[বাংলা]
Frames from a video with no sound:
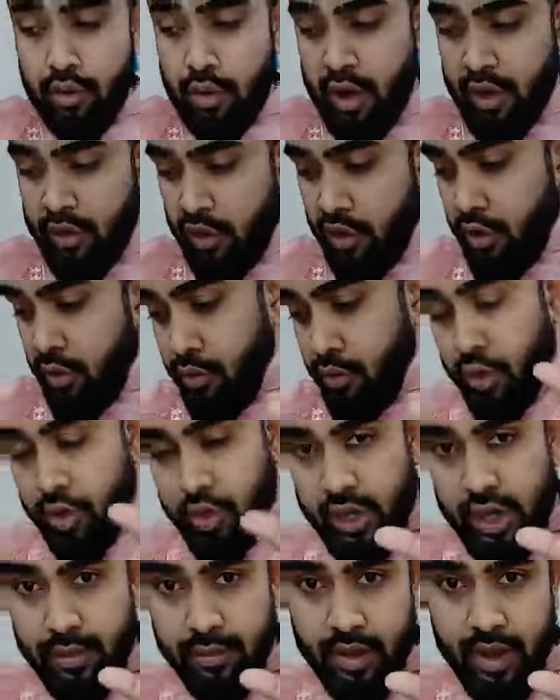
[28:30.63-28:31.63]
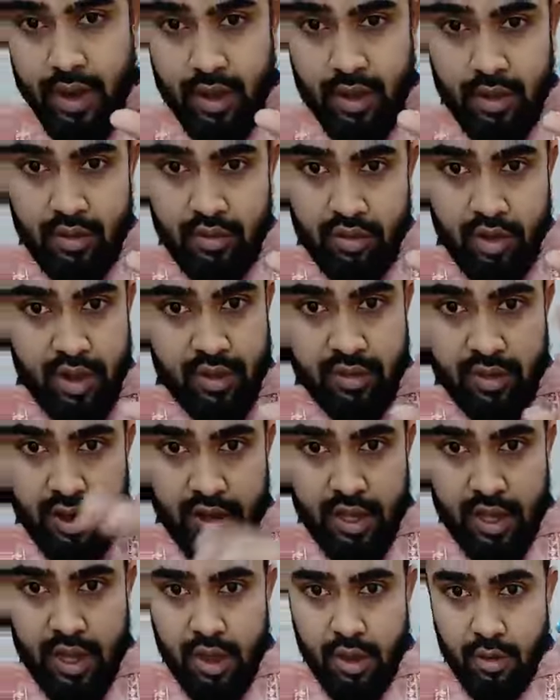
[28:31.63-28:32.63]
এগুলা যখন বসাবেন
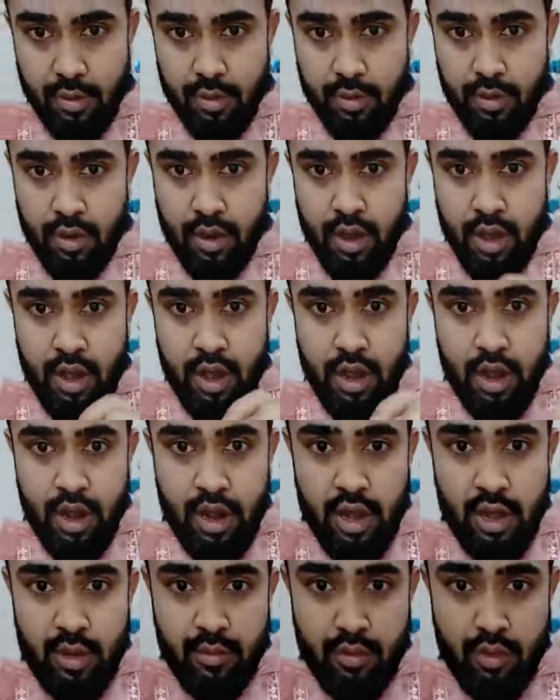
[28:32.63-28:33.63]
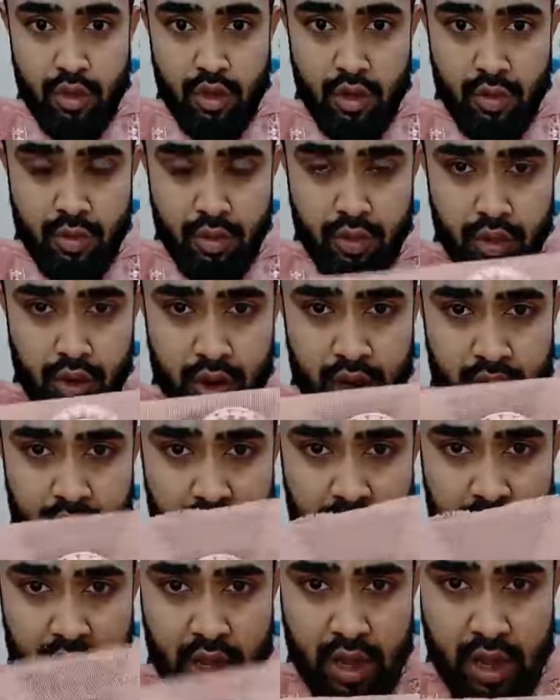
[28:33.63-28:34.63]
ড্রেসটা কি হবে বল নিব
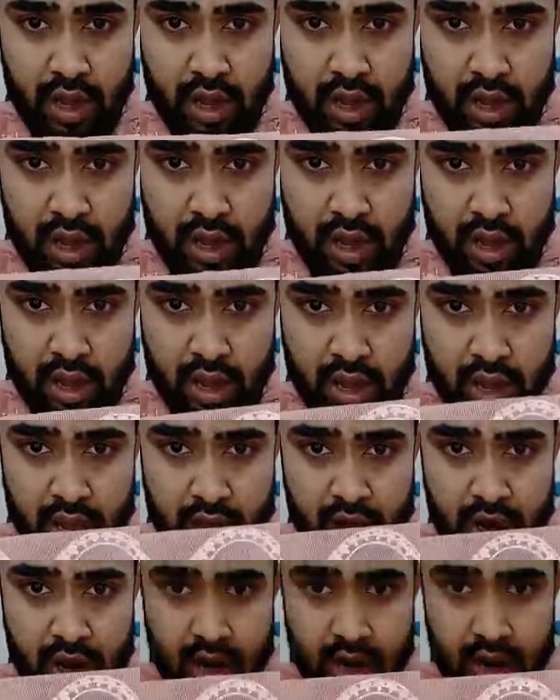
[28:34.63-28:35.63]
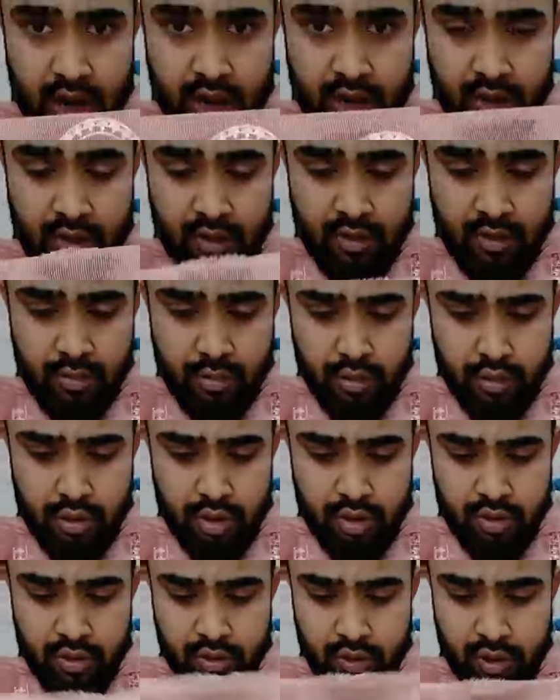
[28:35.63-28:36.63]
বলিনি নিজ
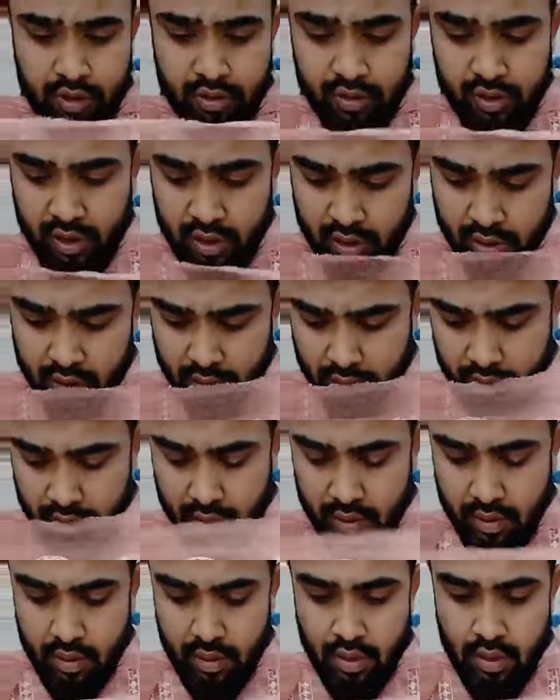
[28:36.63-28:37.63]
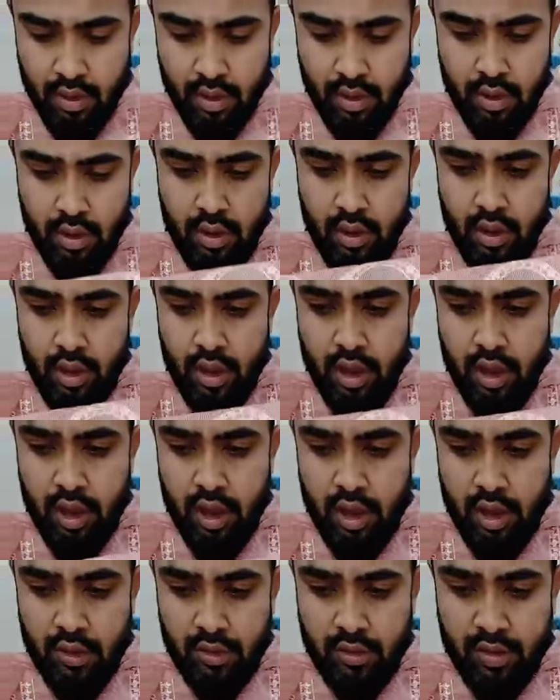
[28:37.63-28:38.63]
বলেছি আচ্ছা
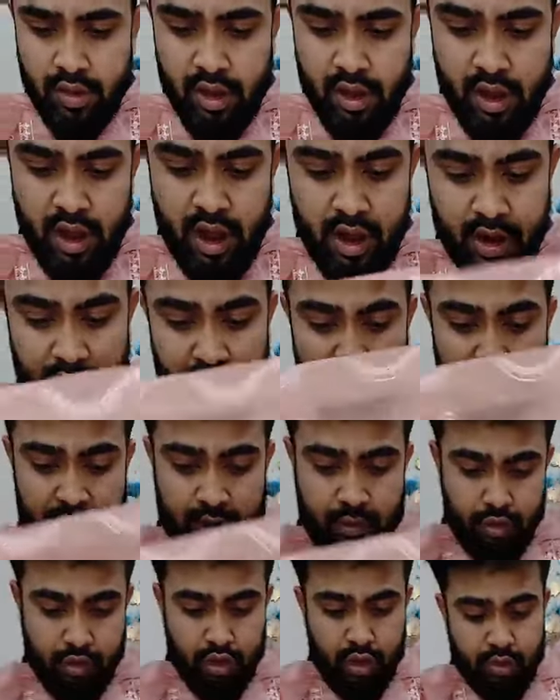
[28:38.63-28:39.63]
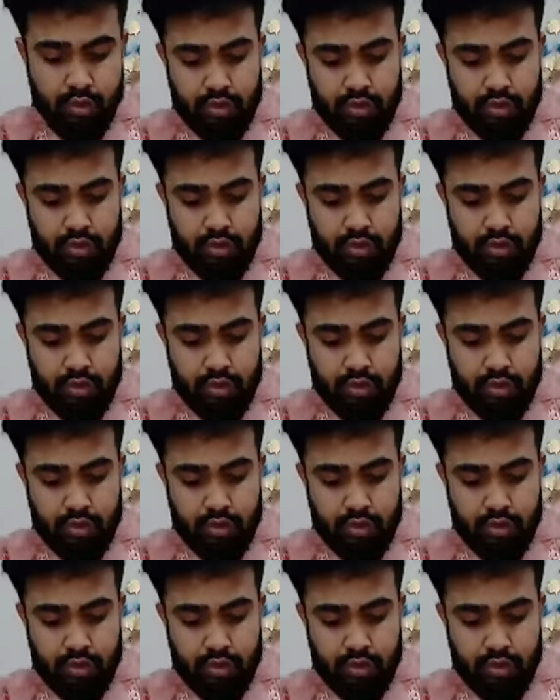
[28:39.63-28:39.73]
এই যে দেখেন আনিলার মতো